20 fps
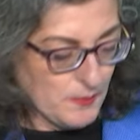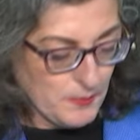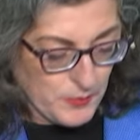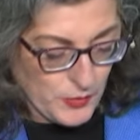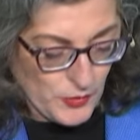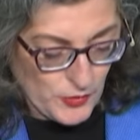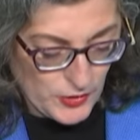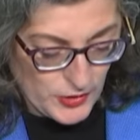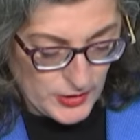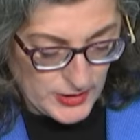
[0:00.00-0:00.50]

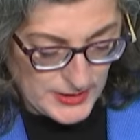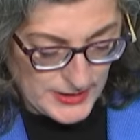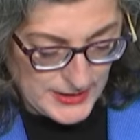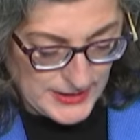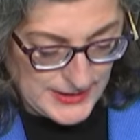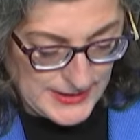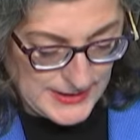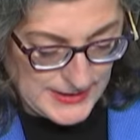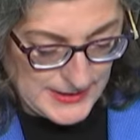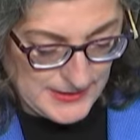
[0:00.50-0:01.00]
por
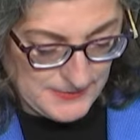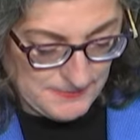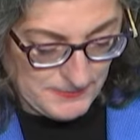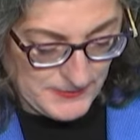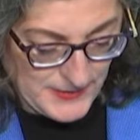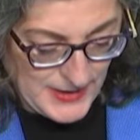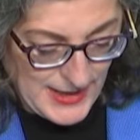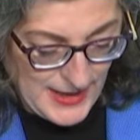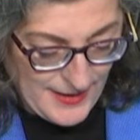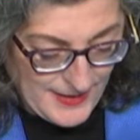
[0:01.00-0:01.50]

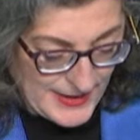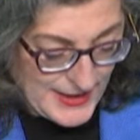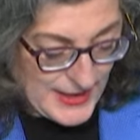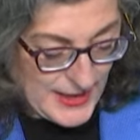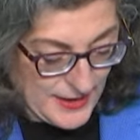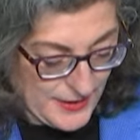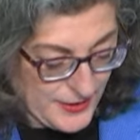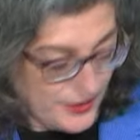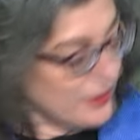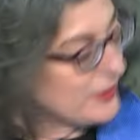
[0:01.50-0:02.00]
la
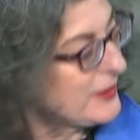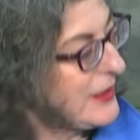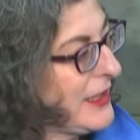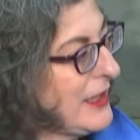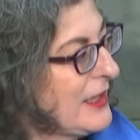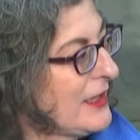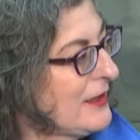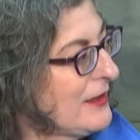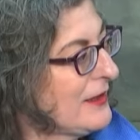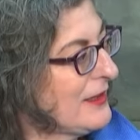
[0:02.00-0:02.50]
declaración
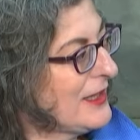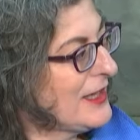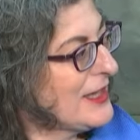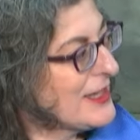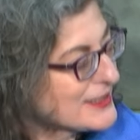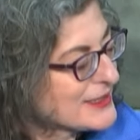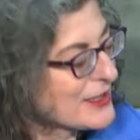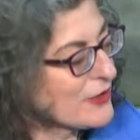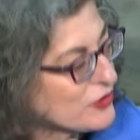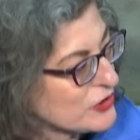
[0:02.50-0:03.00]
de
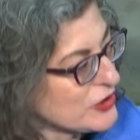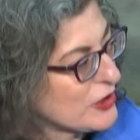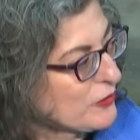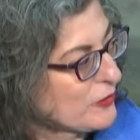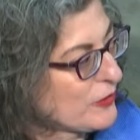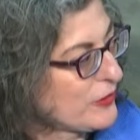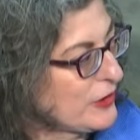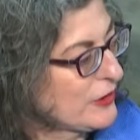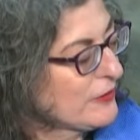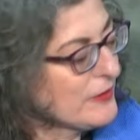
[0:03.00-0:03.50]
esta
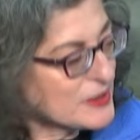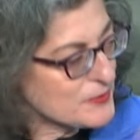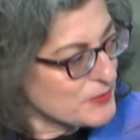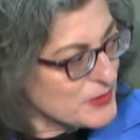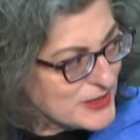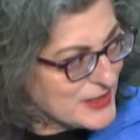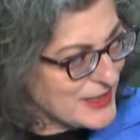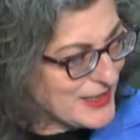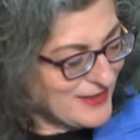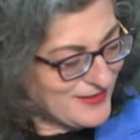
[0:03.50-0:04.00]
Constitución,
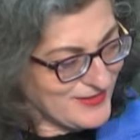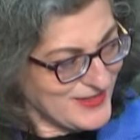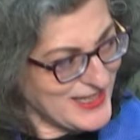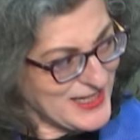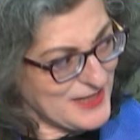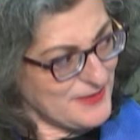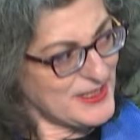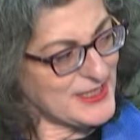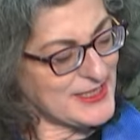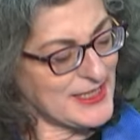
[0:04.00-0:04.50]
después de,
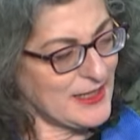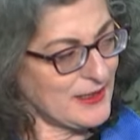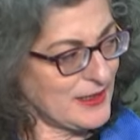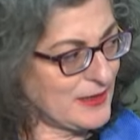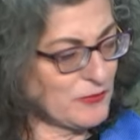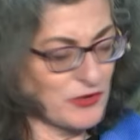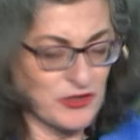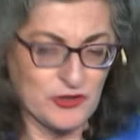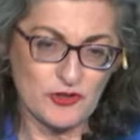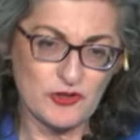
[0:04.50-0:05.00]
revisar,
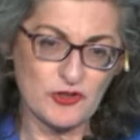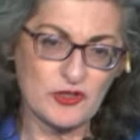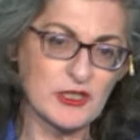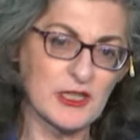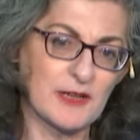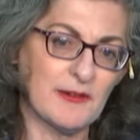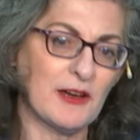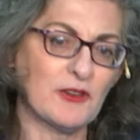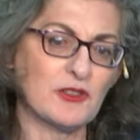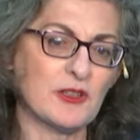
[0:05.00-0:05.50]
en vuestros dos
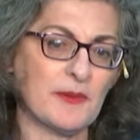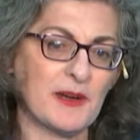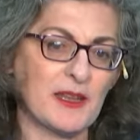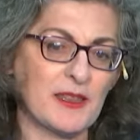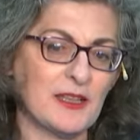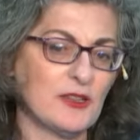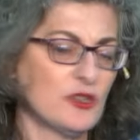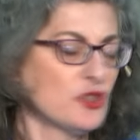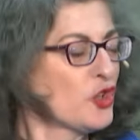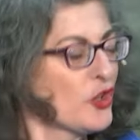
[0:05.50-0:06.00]
trabajos
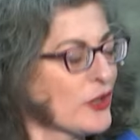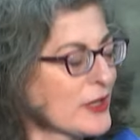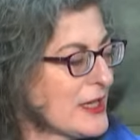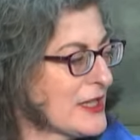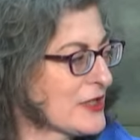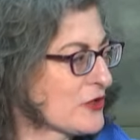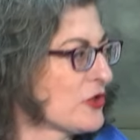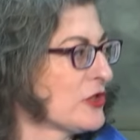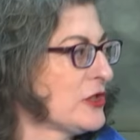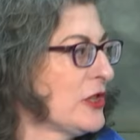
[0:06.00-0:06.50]
aparecen todas
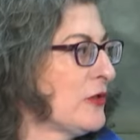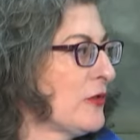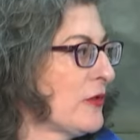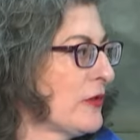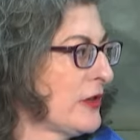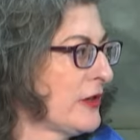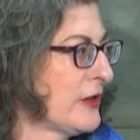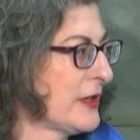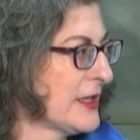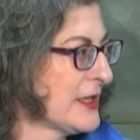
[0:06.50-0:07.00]
las
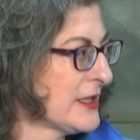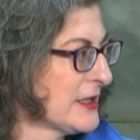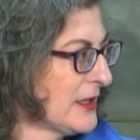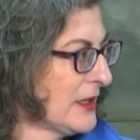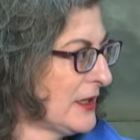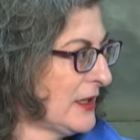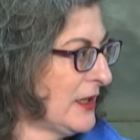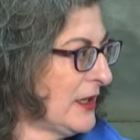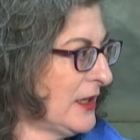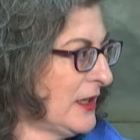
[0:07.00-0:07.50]
constituciones
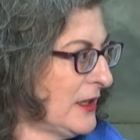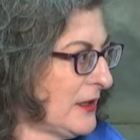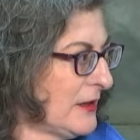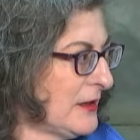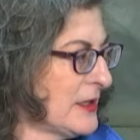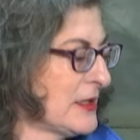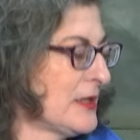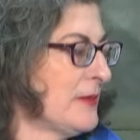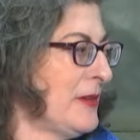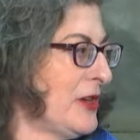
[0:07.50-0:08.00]

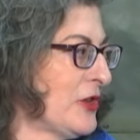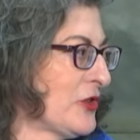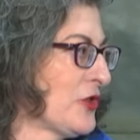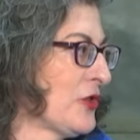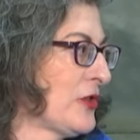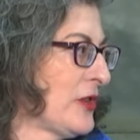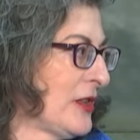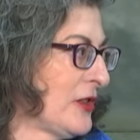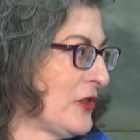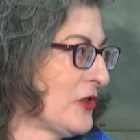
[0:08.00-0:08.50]
desde
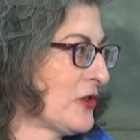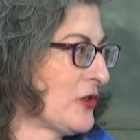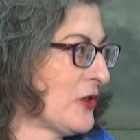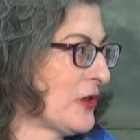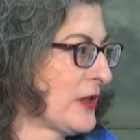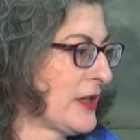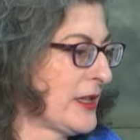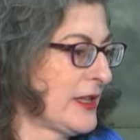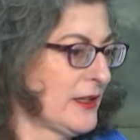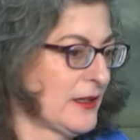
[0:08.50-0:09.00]

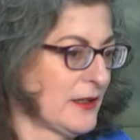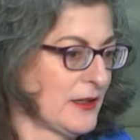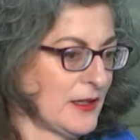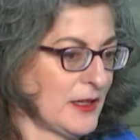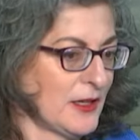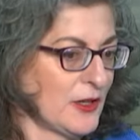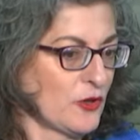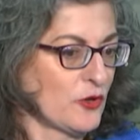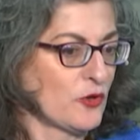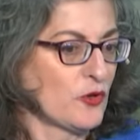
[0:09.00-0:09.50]
1812
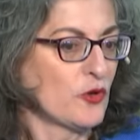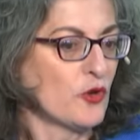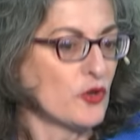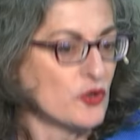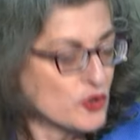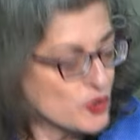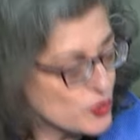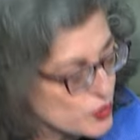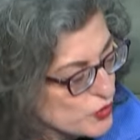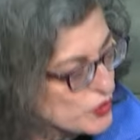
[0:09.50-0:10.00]

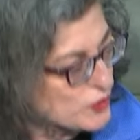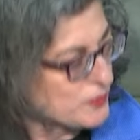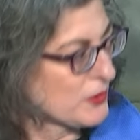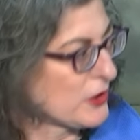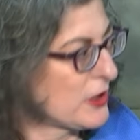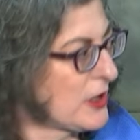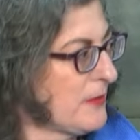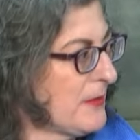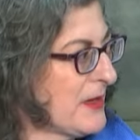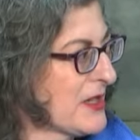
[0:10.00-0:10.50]
con sus
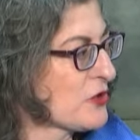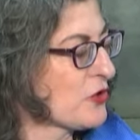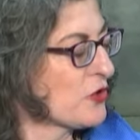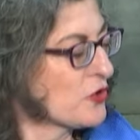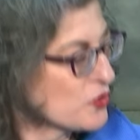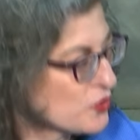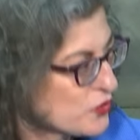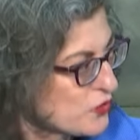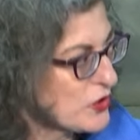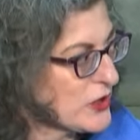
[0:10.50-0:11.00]
problemas,
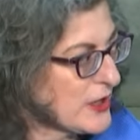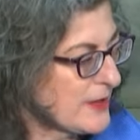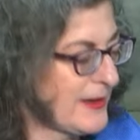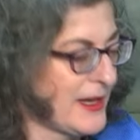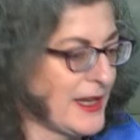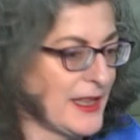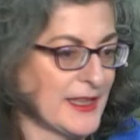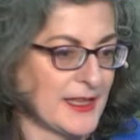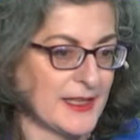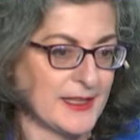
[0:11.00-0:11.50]
con sus
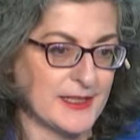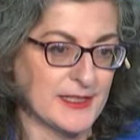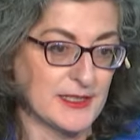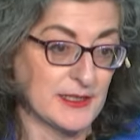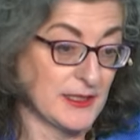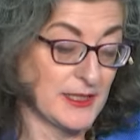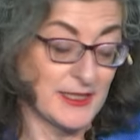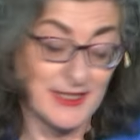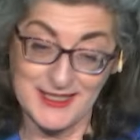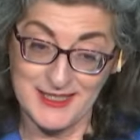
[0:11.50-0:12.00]

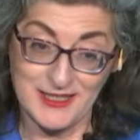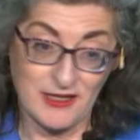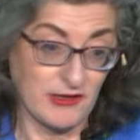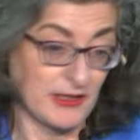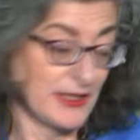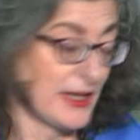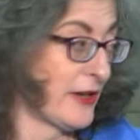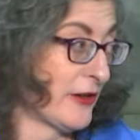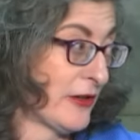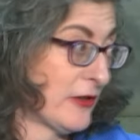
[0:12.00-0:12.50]
debilidades. Es
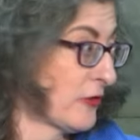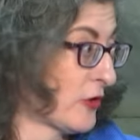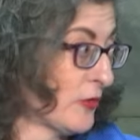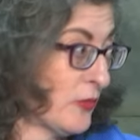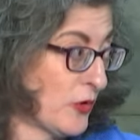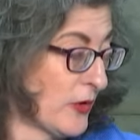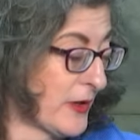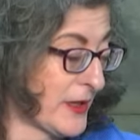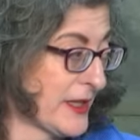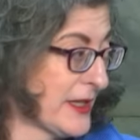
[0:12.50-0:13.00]
extraordinario
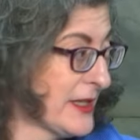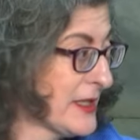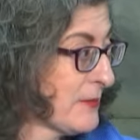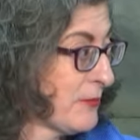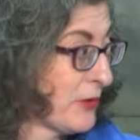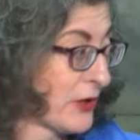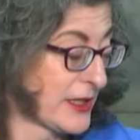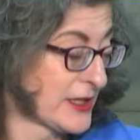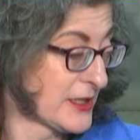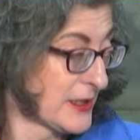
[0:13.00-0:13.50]
cómo lo hacéis,
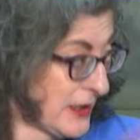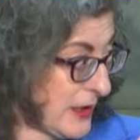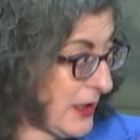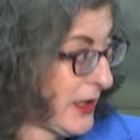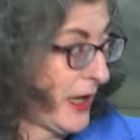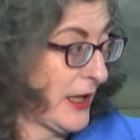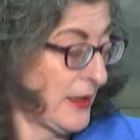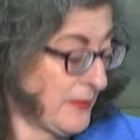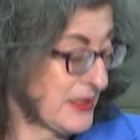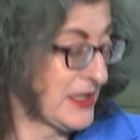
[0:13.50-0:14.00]
porque es
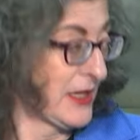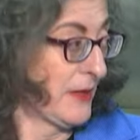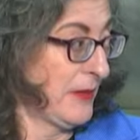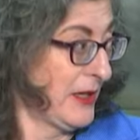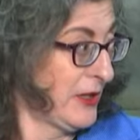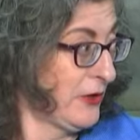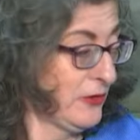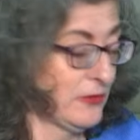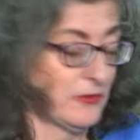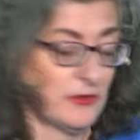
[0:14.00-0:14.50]
además
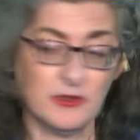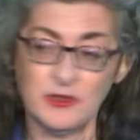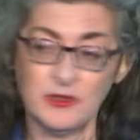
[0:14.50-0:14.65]
ameno.